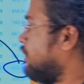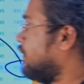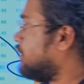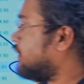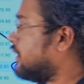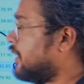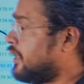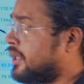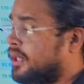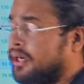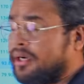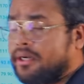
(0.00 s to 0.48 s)
वो
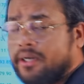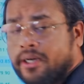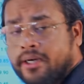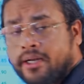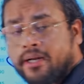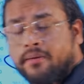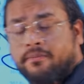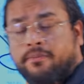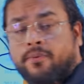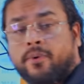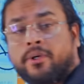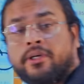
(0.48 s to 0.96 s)
थ्री हंड्रेड
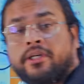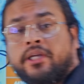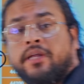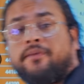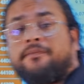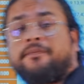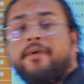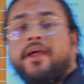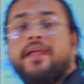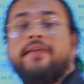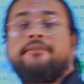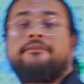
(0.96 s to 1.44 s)
एंड फोर्टी
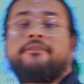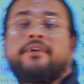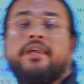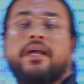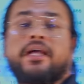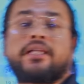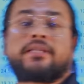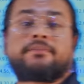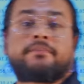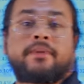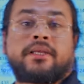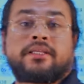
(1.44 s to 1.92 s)
फाइव के
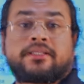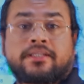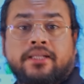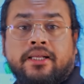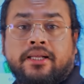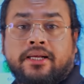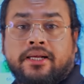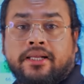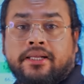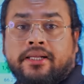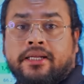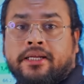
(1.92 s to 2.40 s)
आसपास का
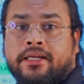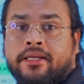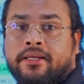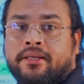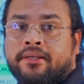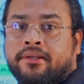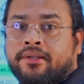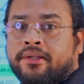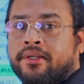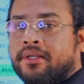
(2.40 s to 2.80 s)
लगाना है